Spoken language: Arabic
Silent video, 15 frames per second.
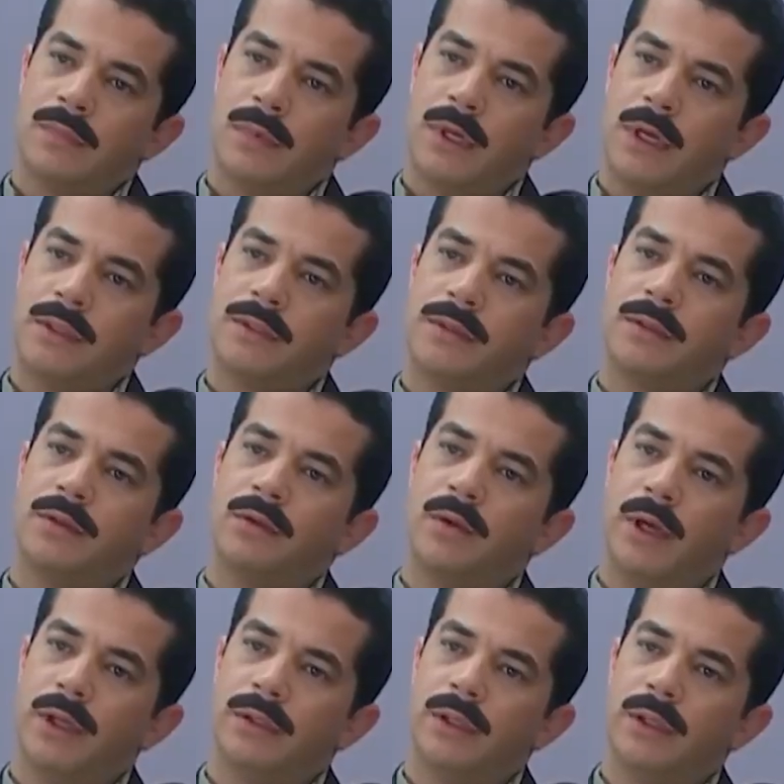حاسس ان
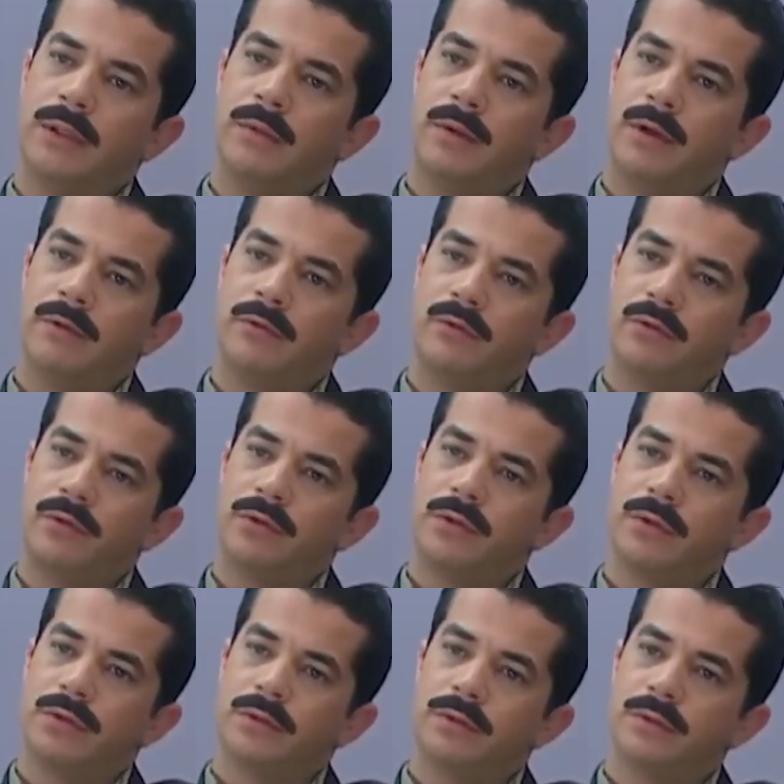واحد تاني ما اعرفوش
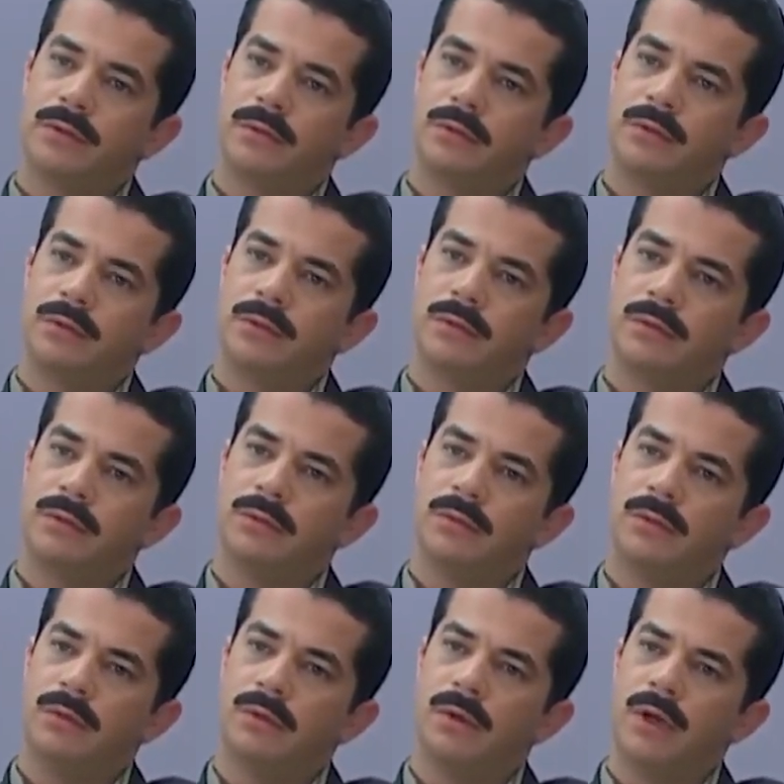
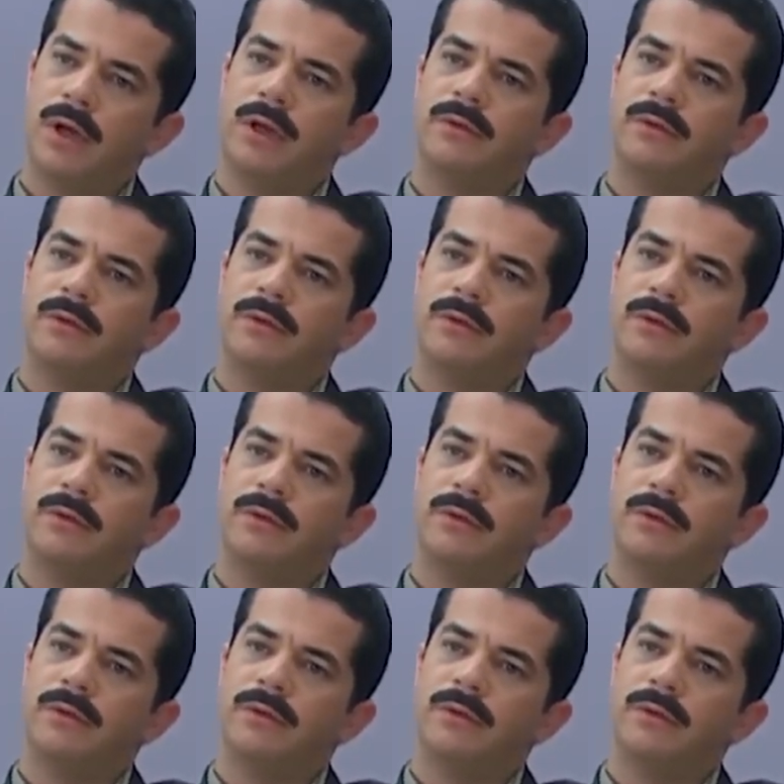وخايف